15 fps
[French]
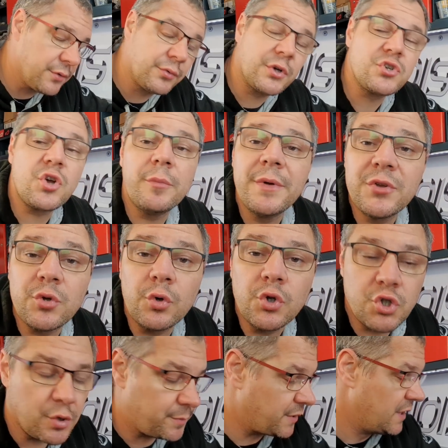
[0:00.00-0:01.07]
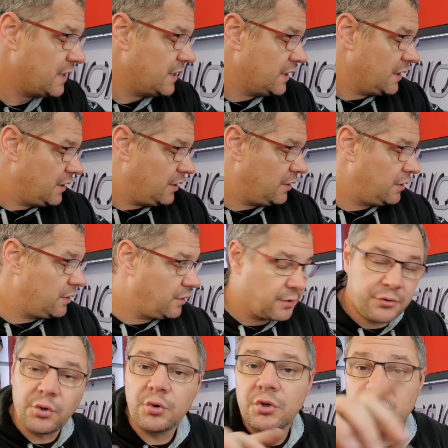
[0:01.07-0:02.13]
il faudrait que je remette sur le shop. Euh,
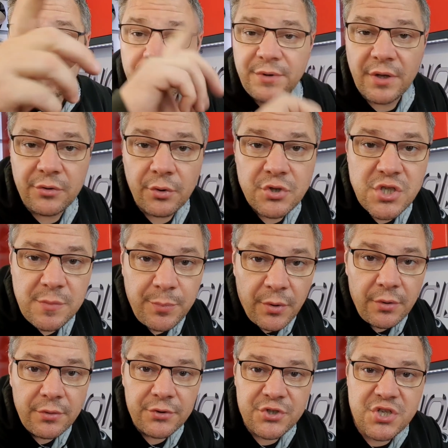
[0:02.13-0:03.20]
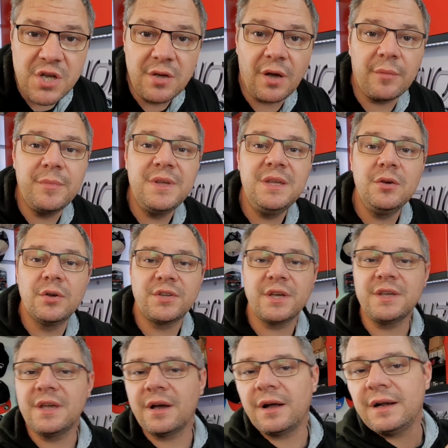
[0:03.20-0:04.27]
sur le shop, tant que j'y pense, j'ai remis, euh, ça
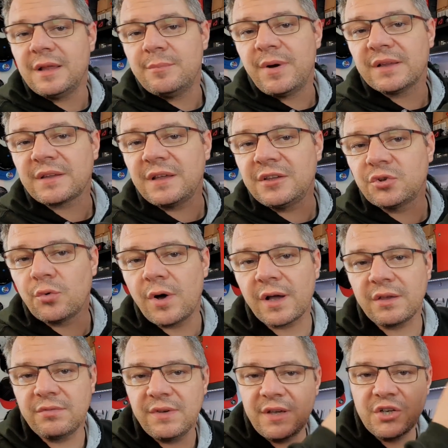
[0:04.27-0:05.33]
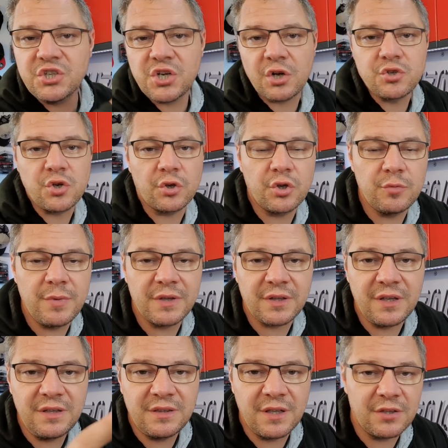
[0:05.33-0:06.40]
y est, hein, les batteries sont arrivées, chargeur de
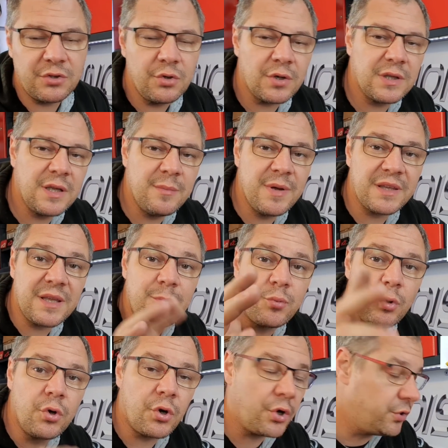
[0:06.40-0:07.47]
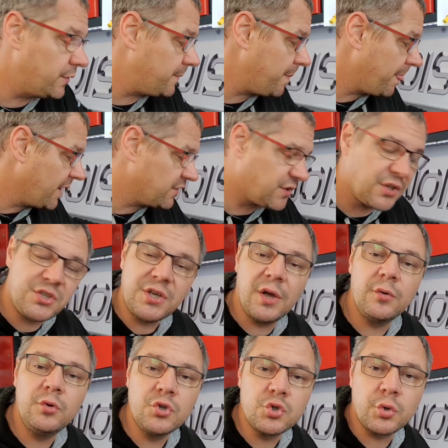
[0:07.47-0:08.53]
batterie, testeur des batteries pour le run. Ça
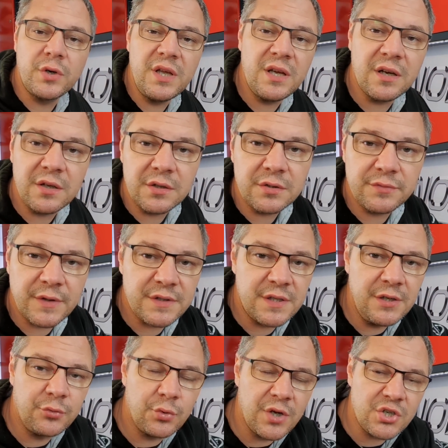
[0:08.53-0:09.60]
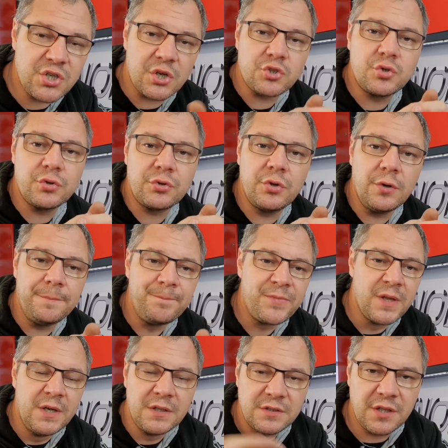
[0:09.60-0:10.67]
tient une journée, hein, facile, tu la charges deux heures,
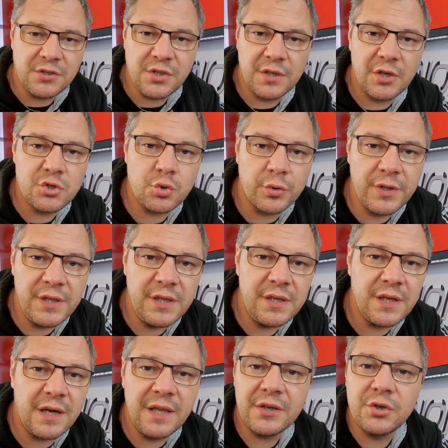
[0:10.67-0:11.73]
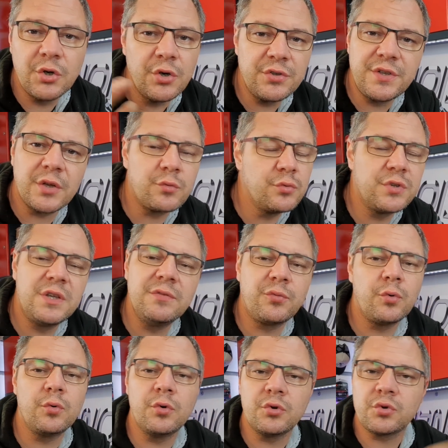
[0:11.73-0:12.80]
ça tient la journée, il y a les costes, il y a tout ce qu'il
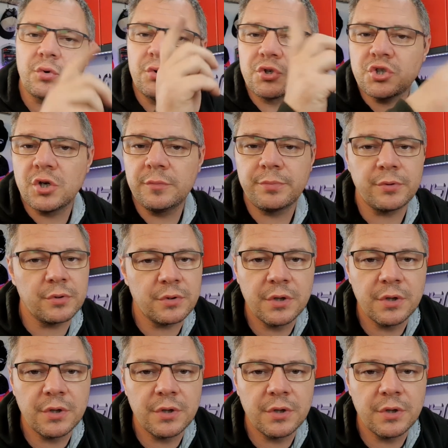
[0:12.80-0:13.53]
faut sur le shop.